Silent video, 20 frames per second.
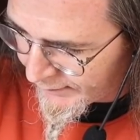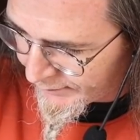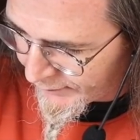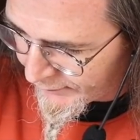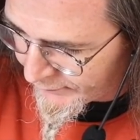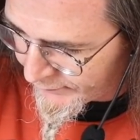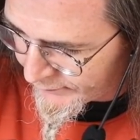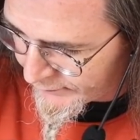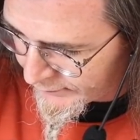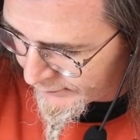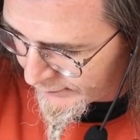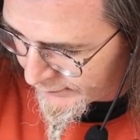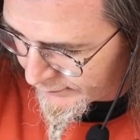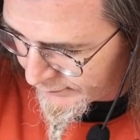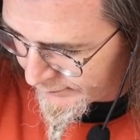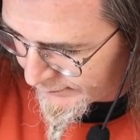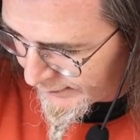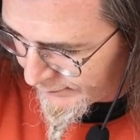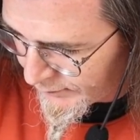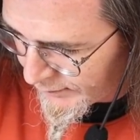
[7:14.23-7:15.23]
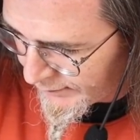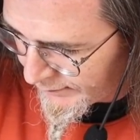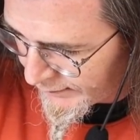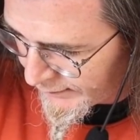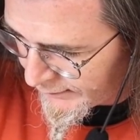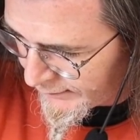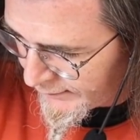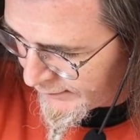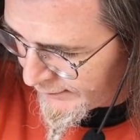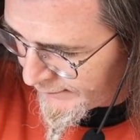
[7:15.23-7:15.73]
porque la profesora No, vamos a
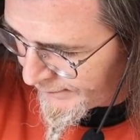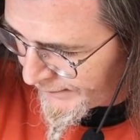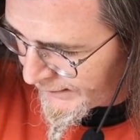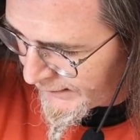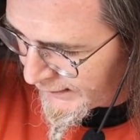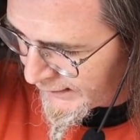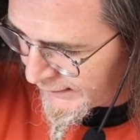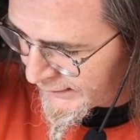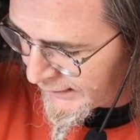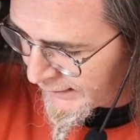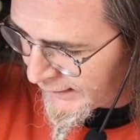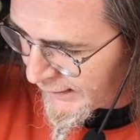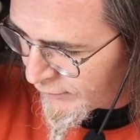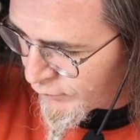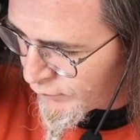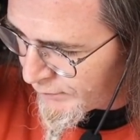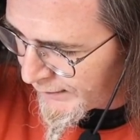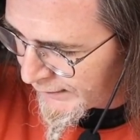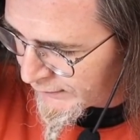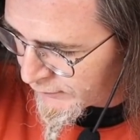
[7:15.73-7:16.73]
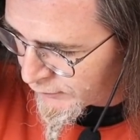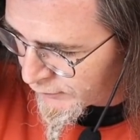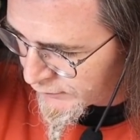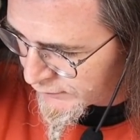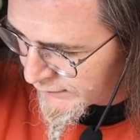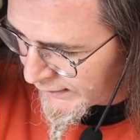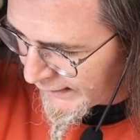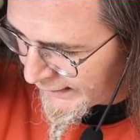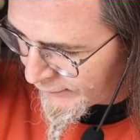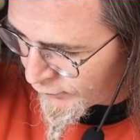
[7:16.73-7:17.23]
ver que te dé
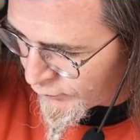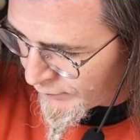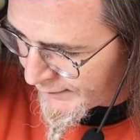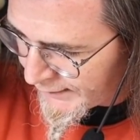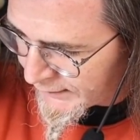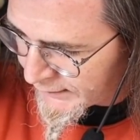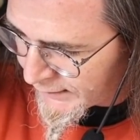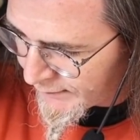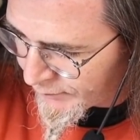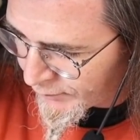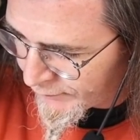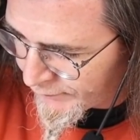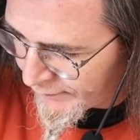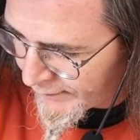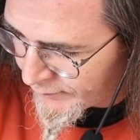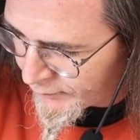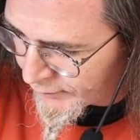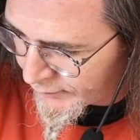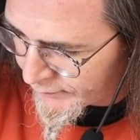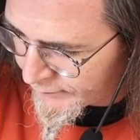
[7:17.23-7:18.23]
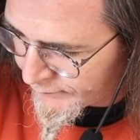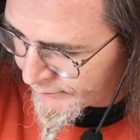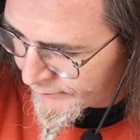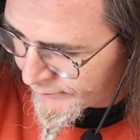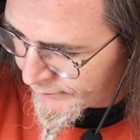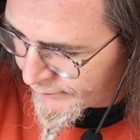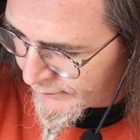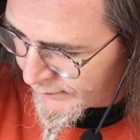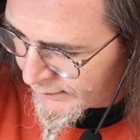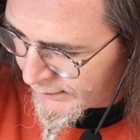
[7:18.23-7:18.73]
argumentos. Argumente, por favor,
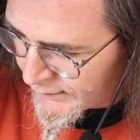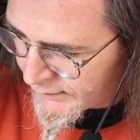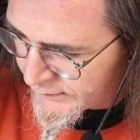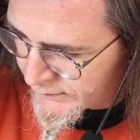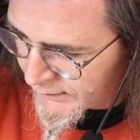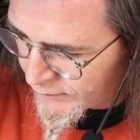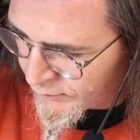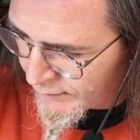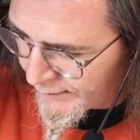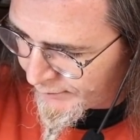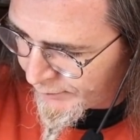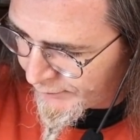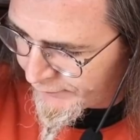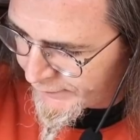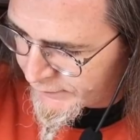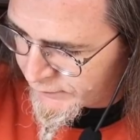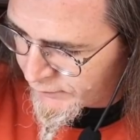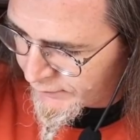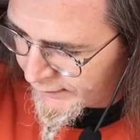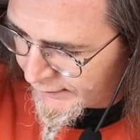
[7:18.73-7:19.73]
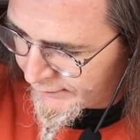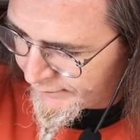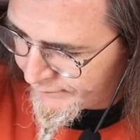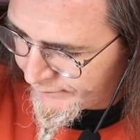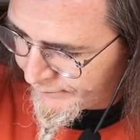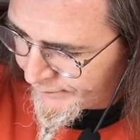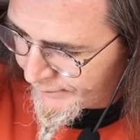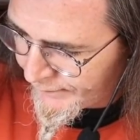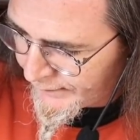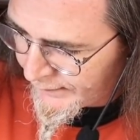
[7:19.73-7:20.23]
señora profesora.